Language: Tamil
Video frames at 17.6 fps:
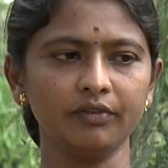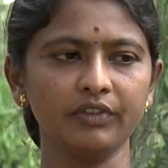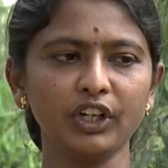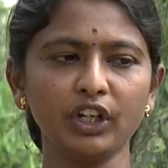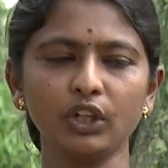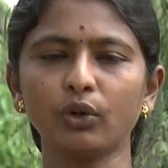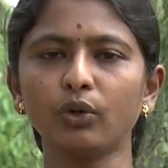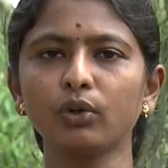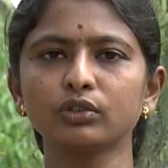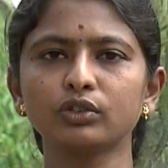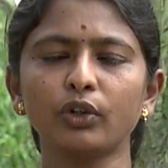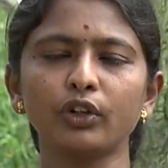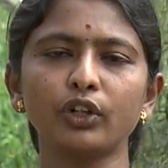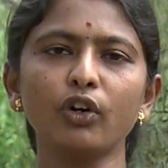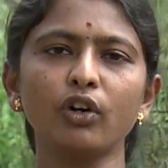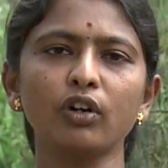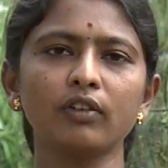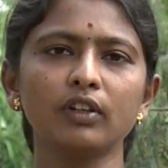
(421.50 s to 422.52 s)
விரியும் ஸோ
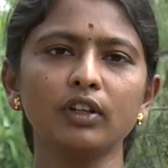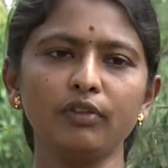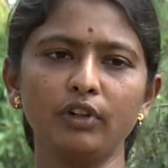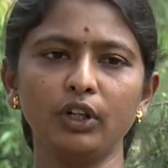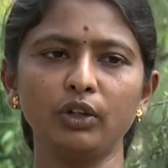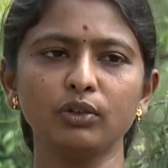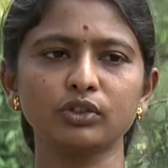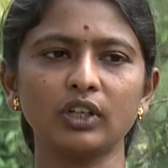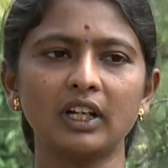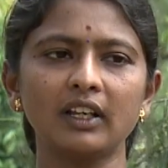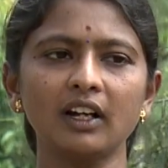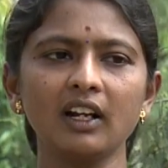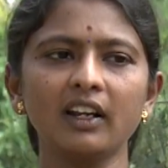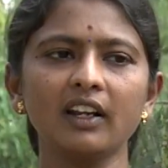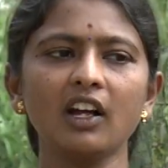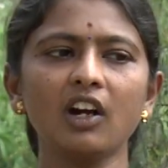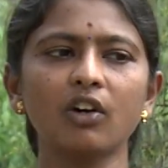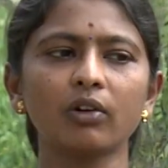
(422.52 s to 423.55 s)
இன்னொன்று வந்து விரியும் ஸோ
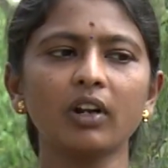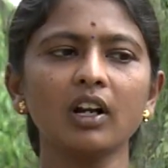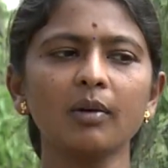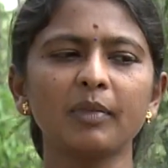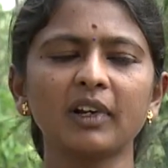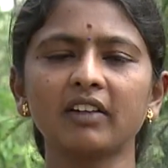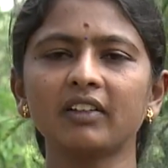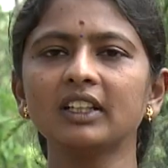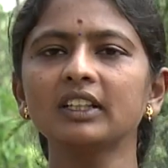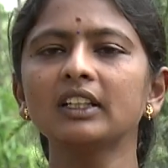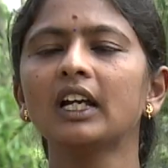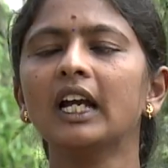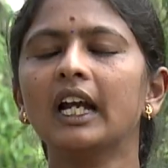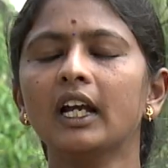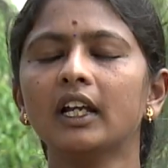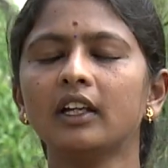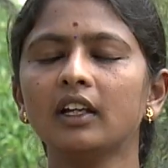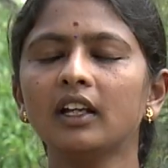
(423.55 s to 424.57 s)
அதனால் என்ன ஆகும்னா நம்மளுக்கு வந்து
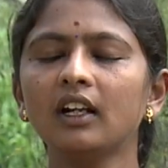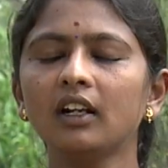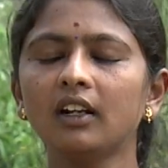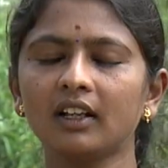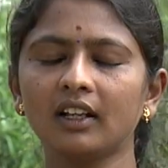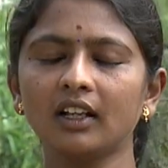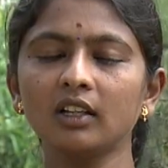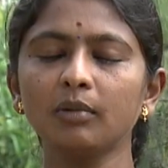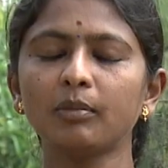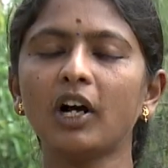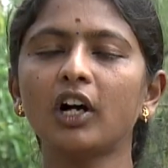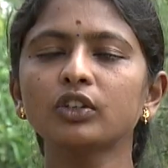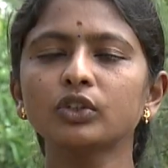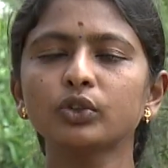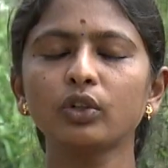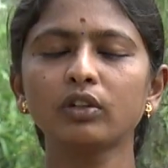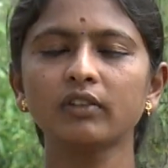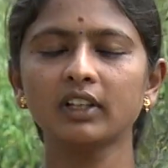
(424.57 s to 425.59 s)
ஈல்டு அதாவது
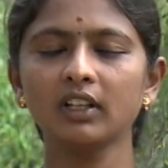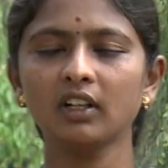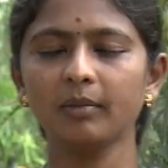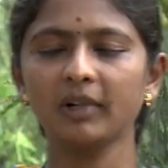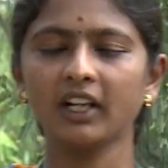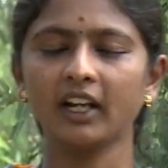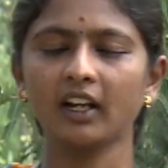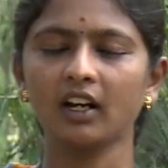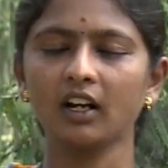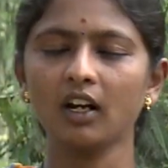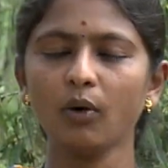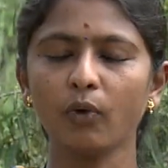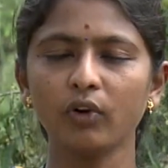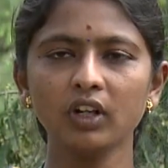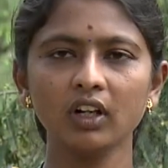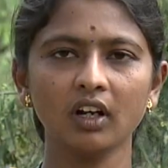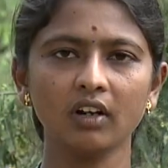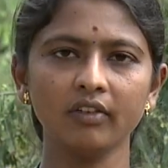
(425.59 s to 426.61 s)
மகசூல் வந்து நம்மளுக்கு என்னென்னா
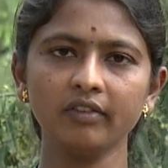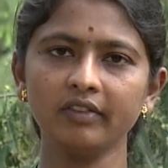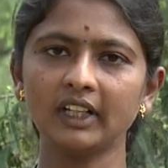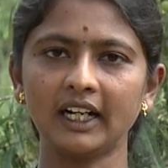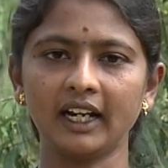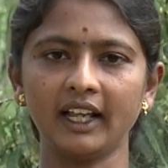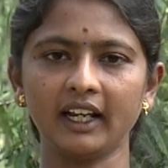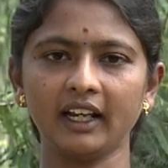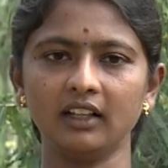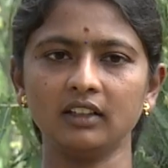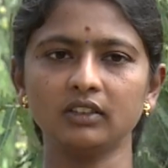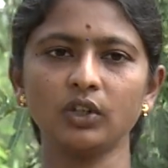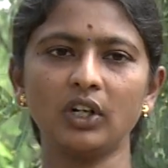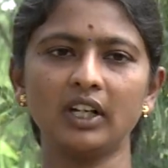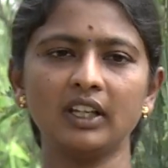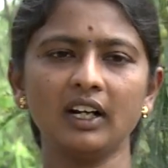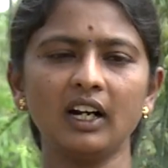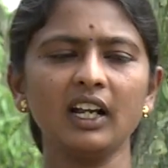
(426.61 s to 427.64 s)
ஒழுங்காகவே வந்து கிடைக்காது
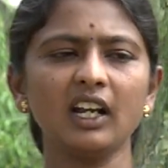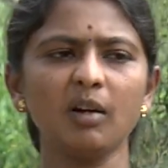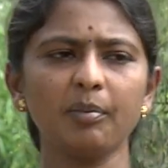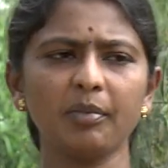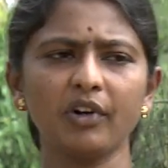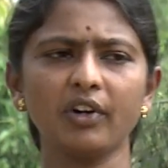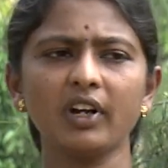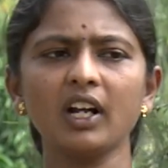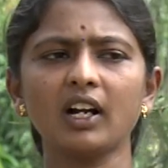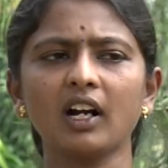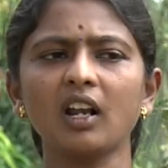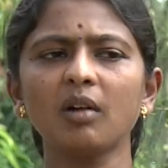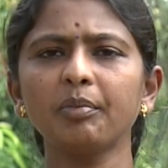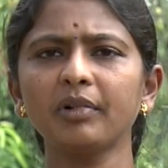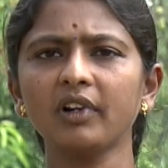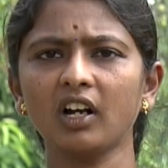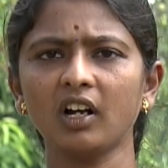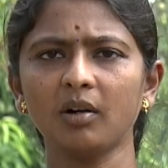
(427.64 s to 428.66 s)
ஸோ அதனால் என்ன பண்ணணும்னா
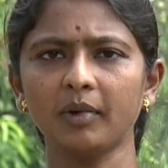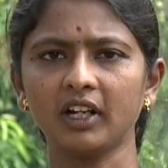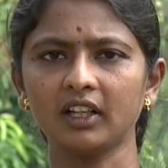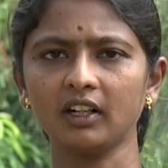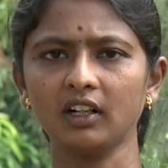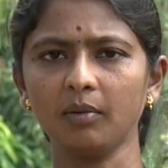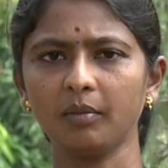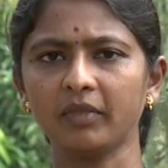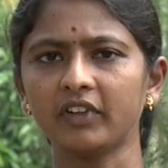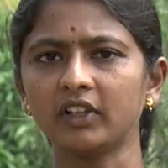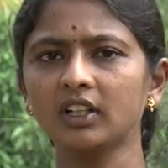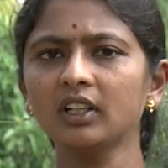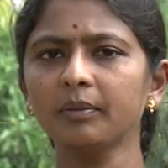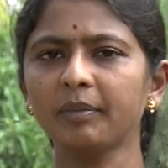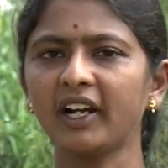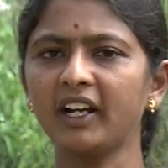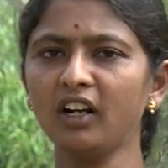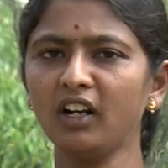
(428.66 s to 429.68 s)
கலப்பு ரகமாக தான் நம்ம வந்து
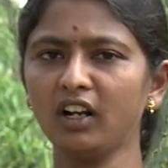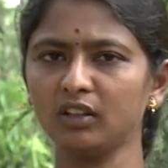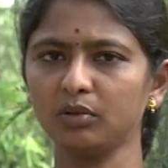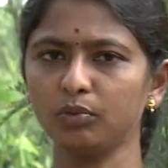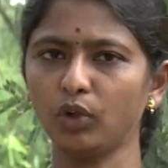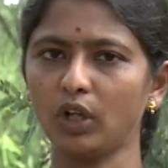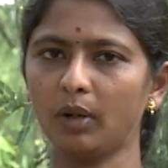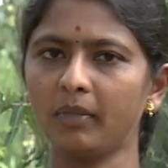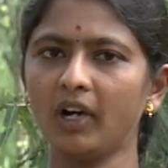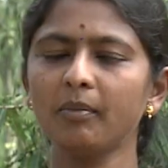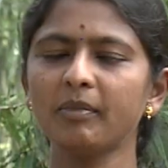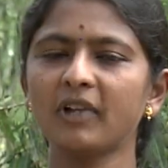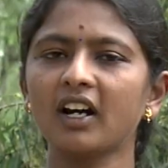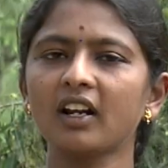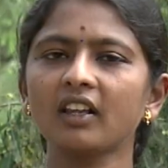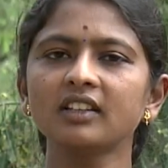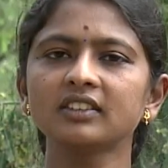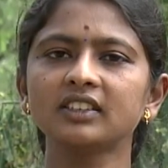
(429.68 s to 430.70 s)
பயிரிடுறது மூலமாக
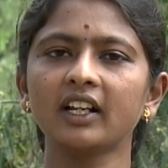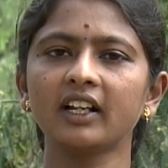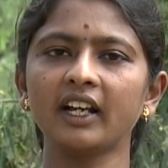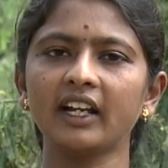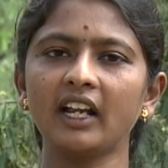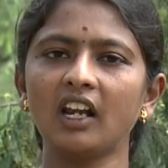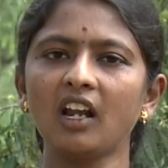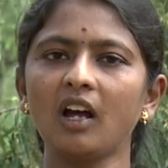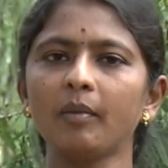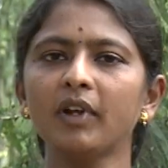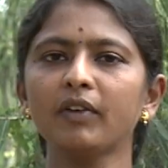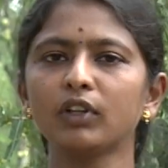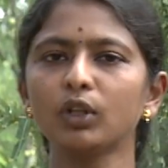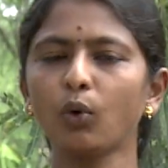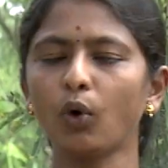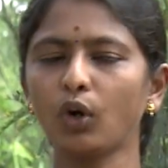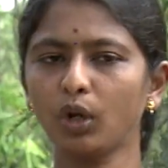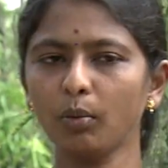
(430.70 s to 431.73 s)
மகர்ந்த சேர்க்கை எல்லாமே
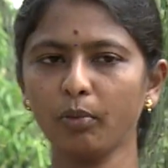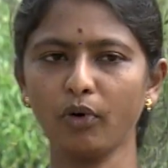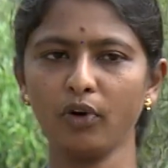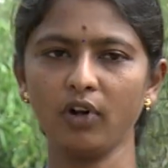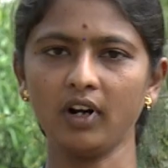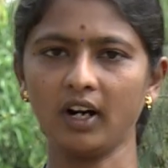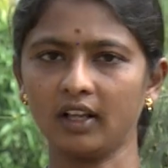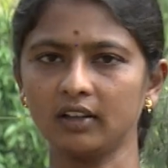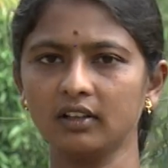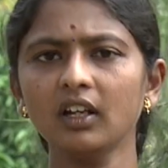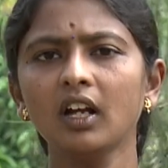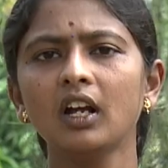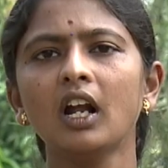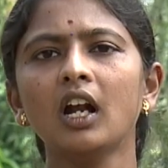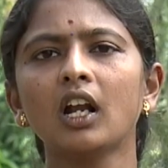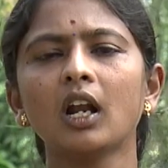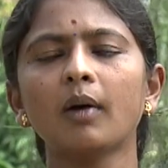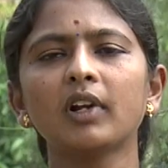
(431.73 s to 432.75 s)
வந்து ஒட்டு போல நடந்து
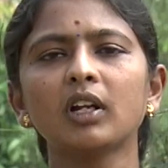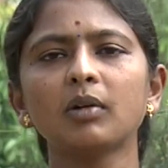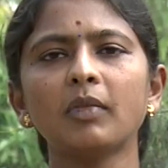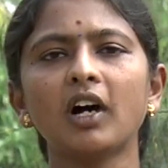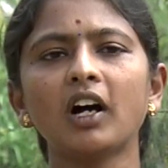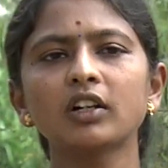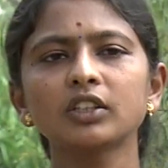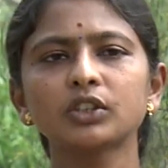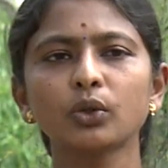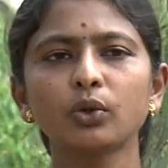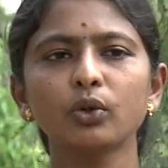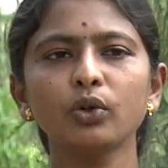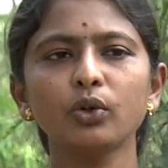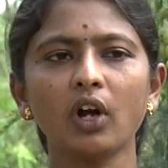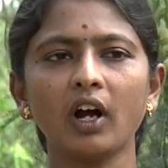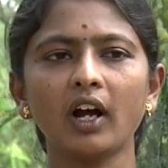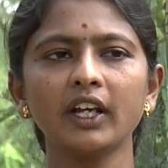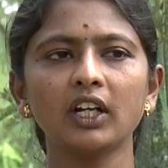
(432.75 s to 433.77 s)
நம்மளுக்கு
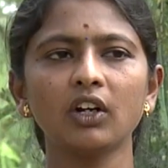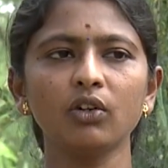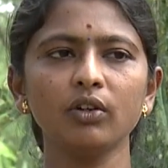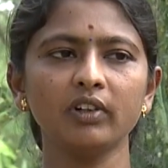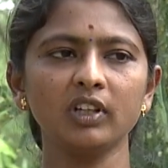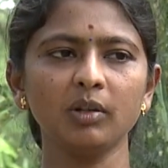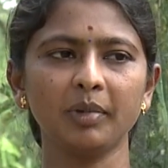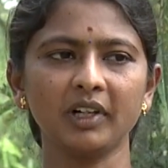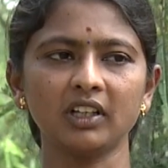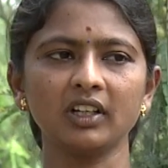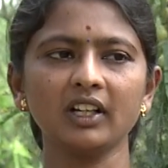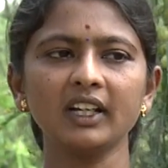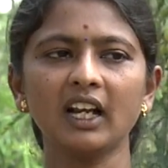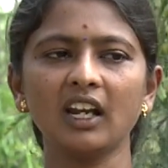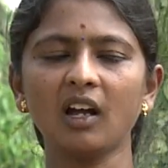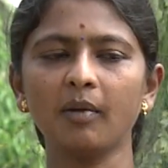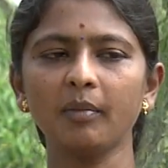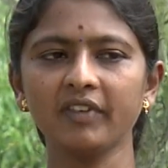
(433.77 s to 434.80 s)
மகசூலும் காய்களும் வந்து பார்த்தோன்னா
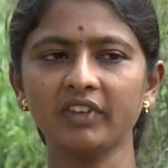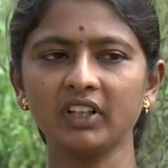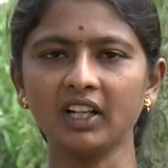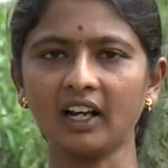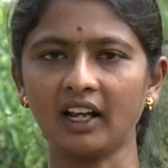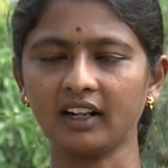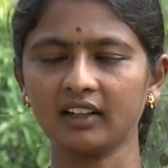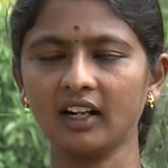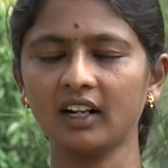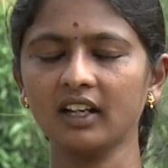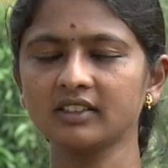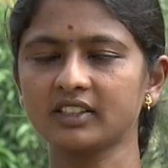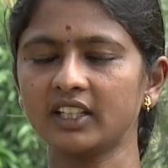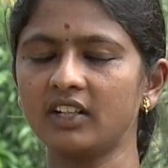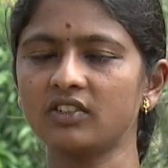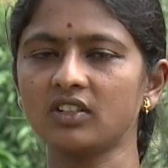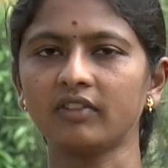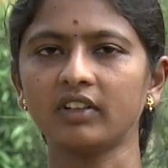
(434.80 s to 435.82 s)
எல்லாமே வந்து கரெக்டான
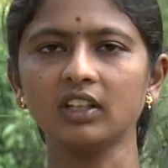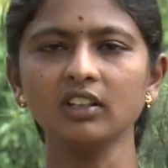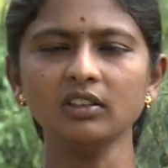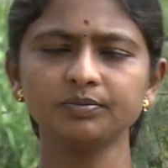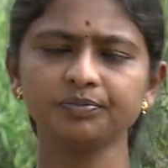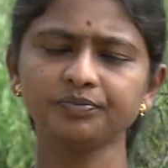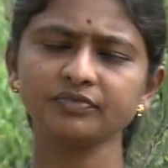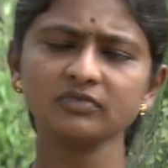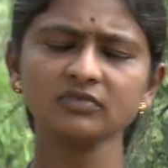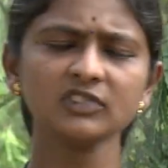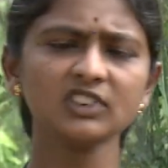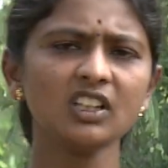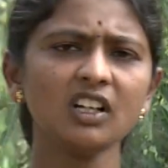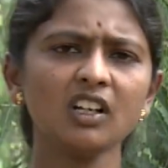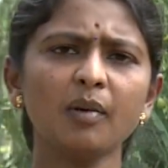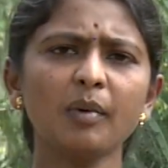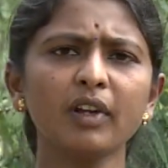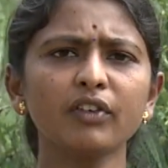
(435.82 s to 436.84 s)
ஸ்டேஜில் வந்து
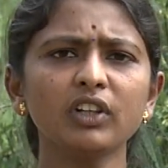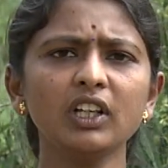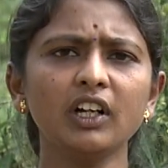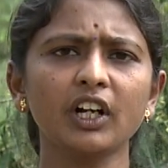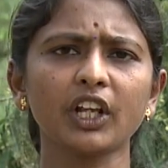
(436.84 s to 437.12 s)
நம்மளுக்கு வந்து